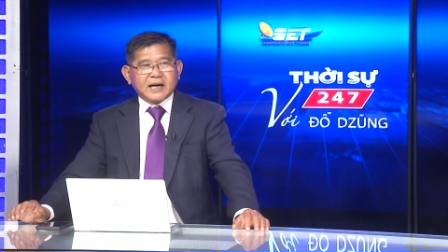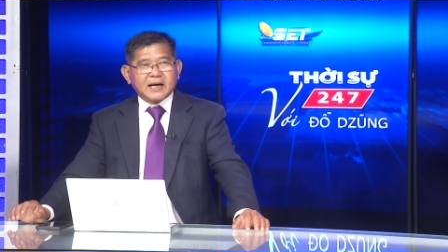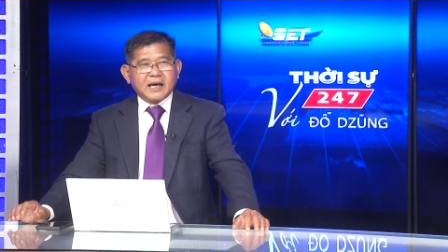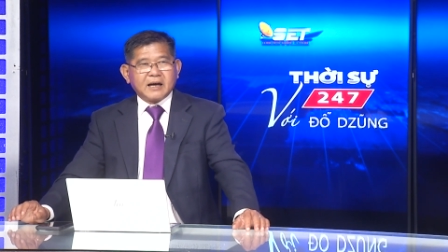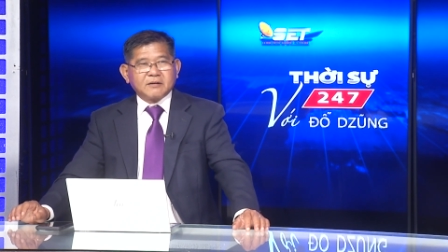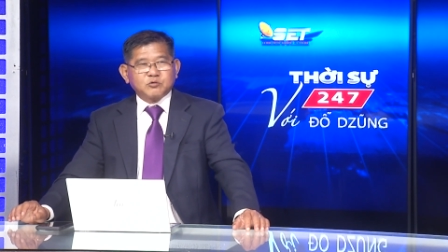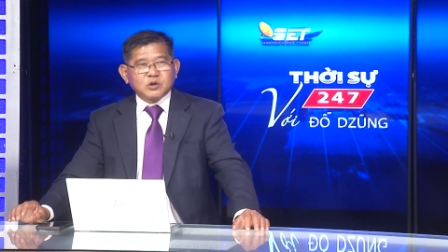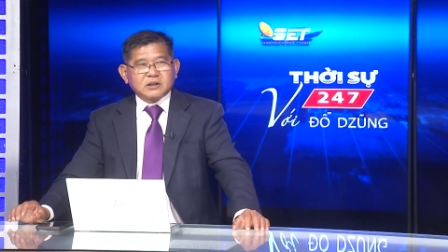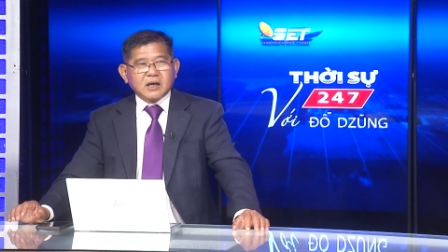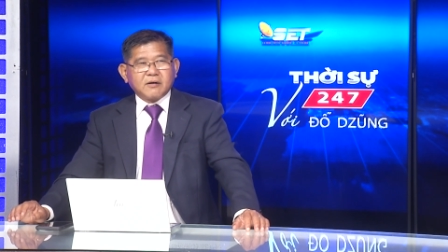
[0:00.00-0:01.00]
rằng là
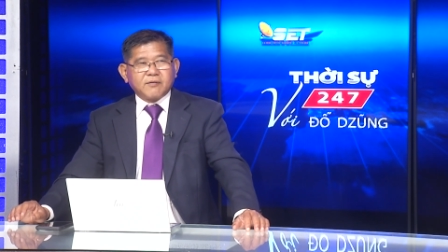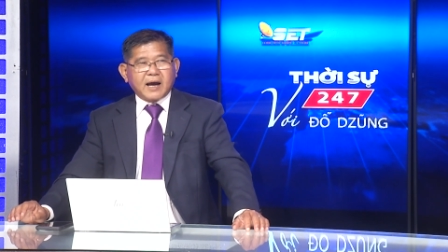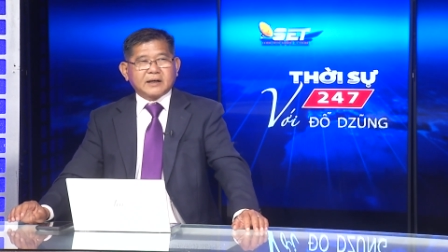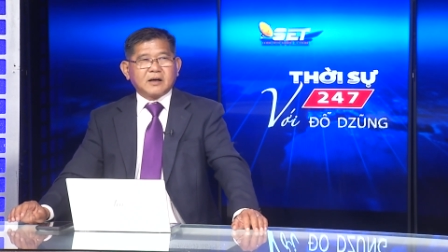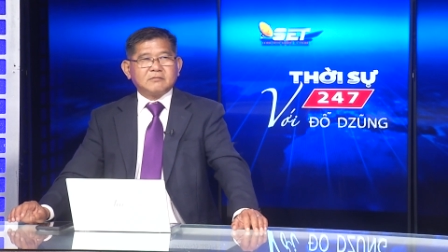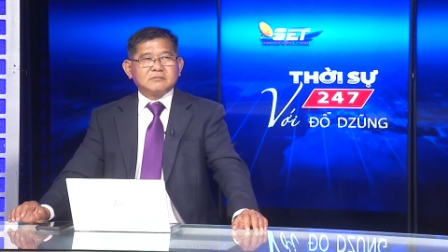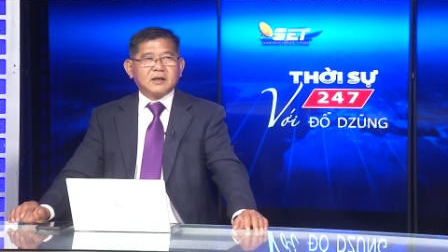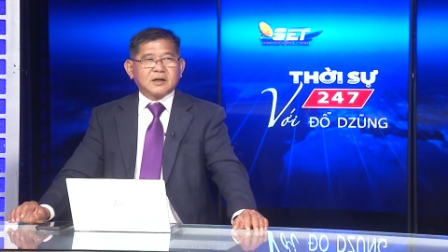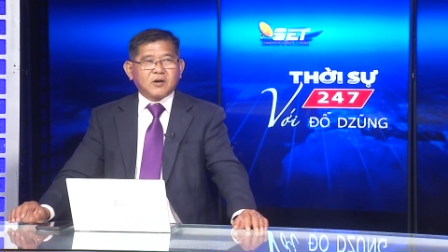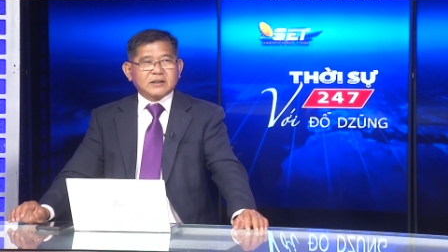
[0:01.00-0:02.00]
Twitter phạt
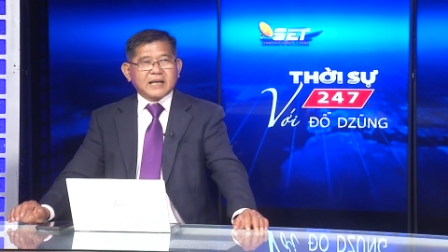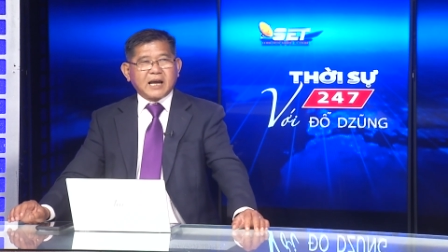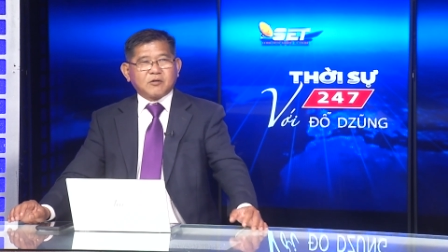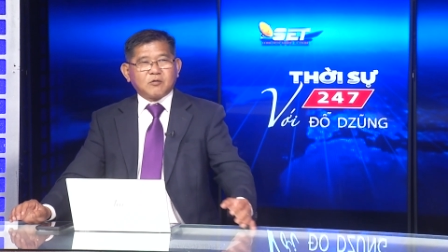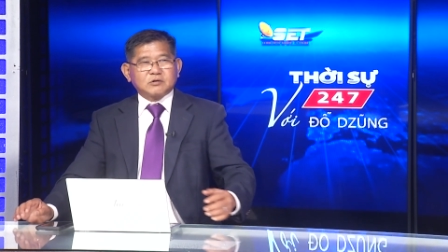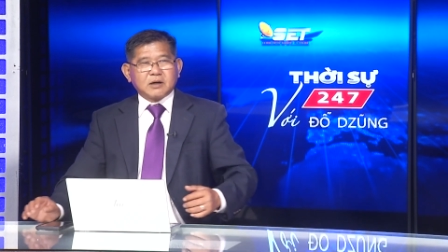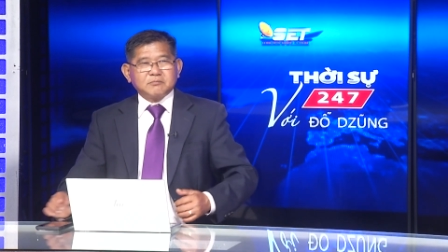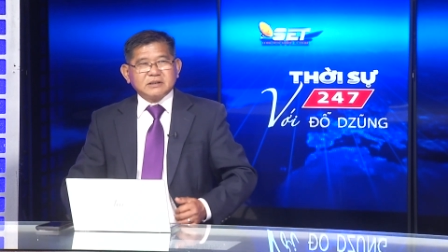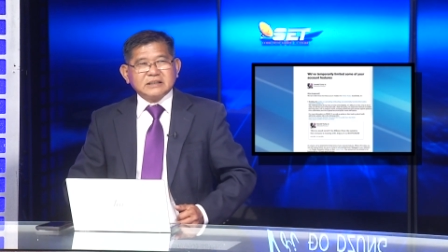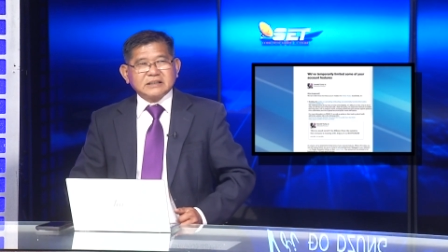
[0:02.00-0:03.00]
ông con trai của ông Trump
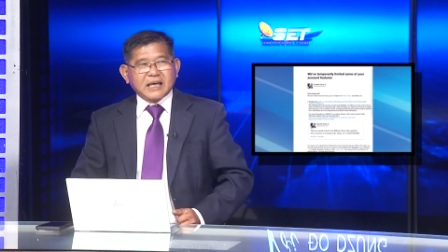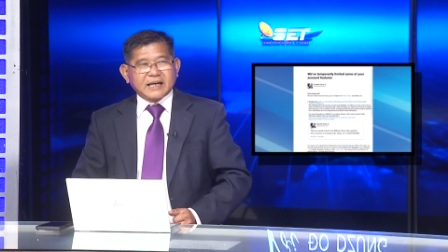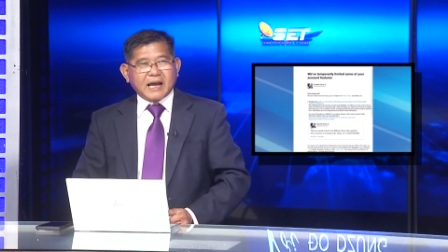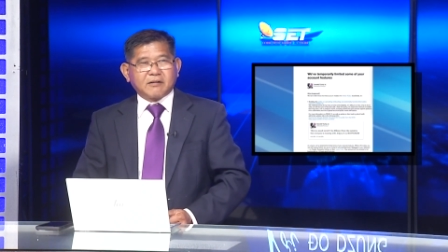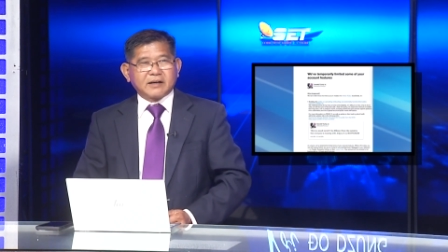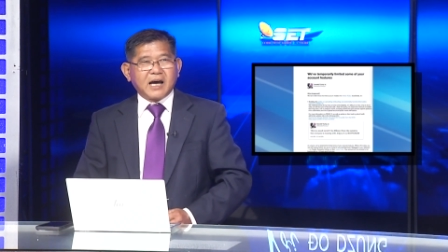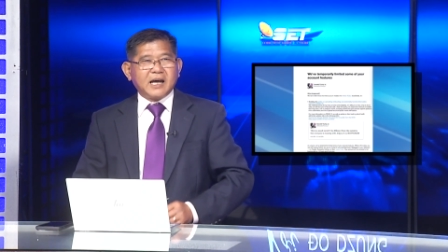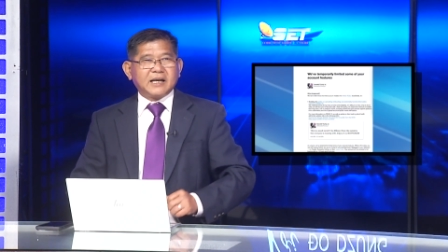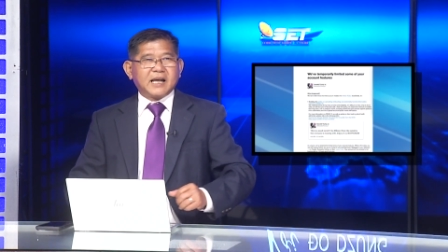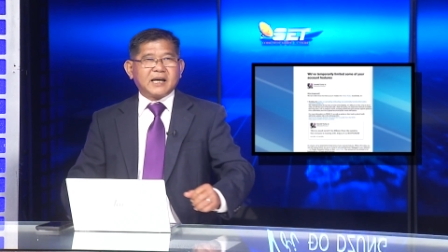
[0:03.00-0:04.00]
như thế nào.
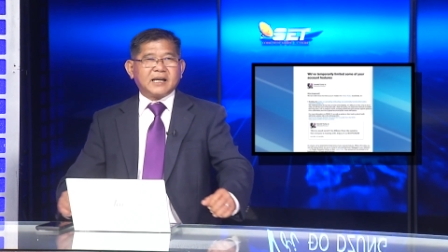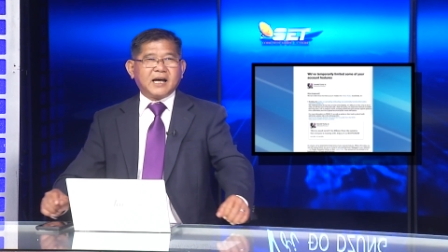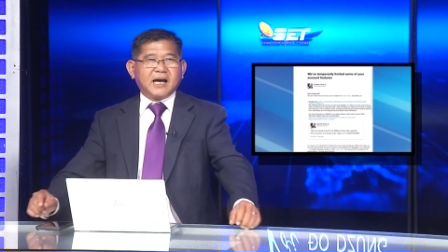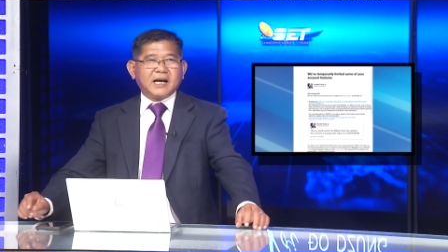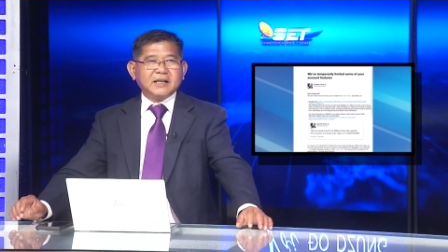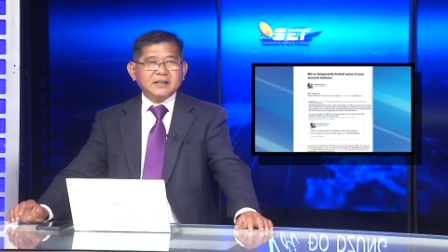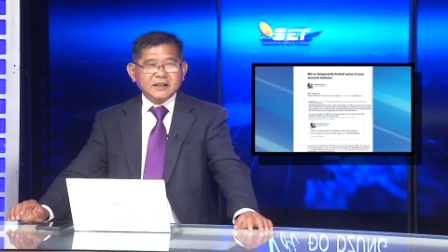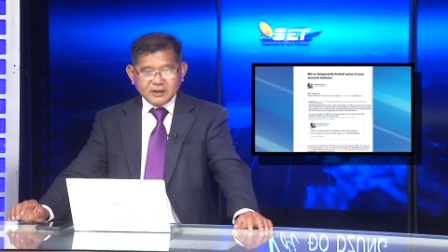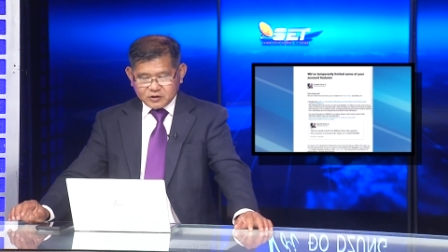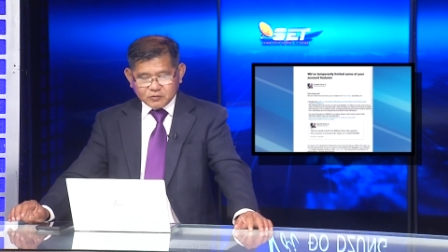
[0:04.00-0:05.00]
Đây,
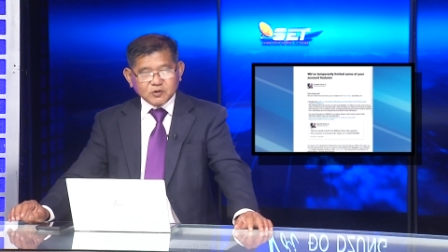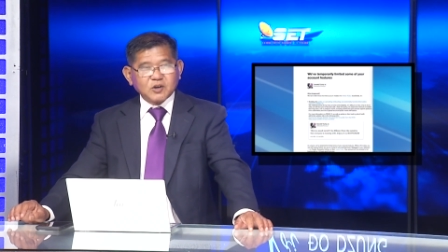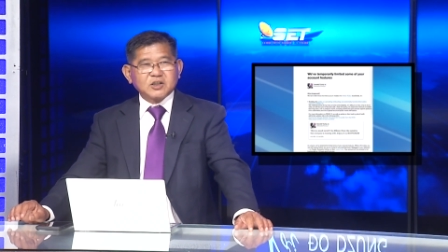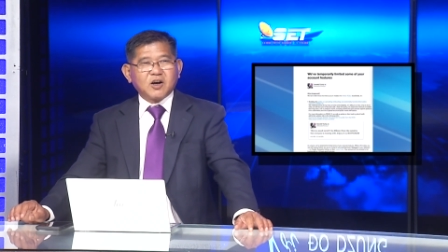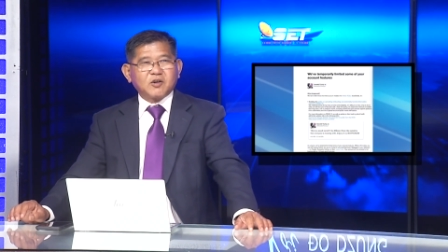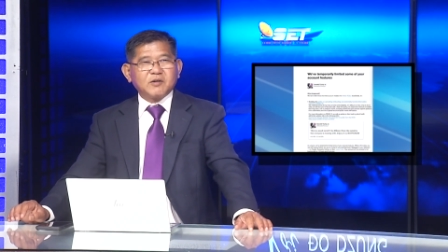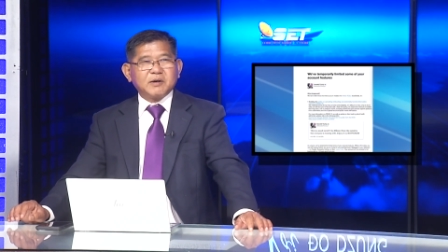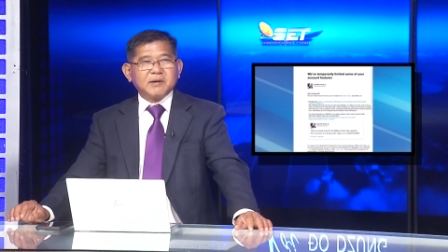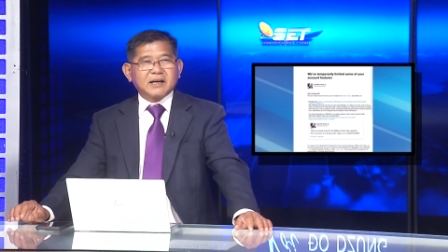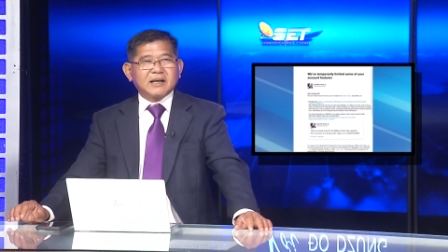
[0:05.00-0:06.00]
chúng tôi cho quý
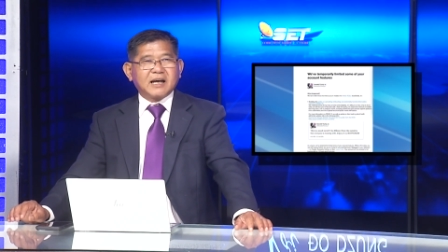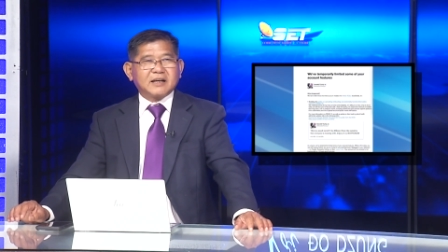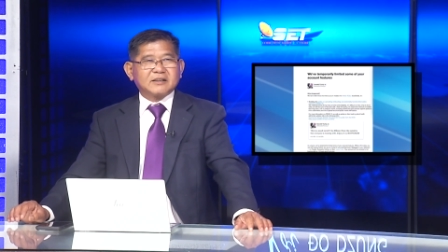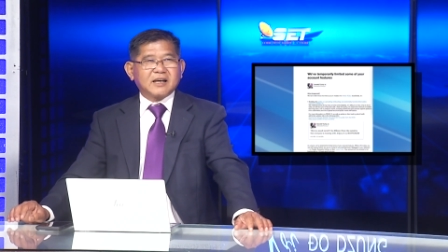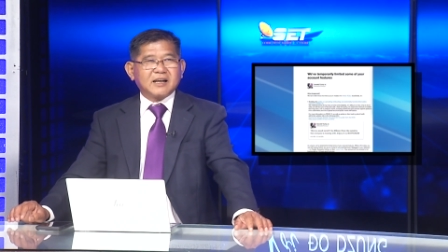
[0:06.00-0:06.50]
vị biết là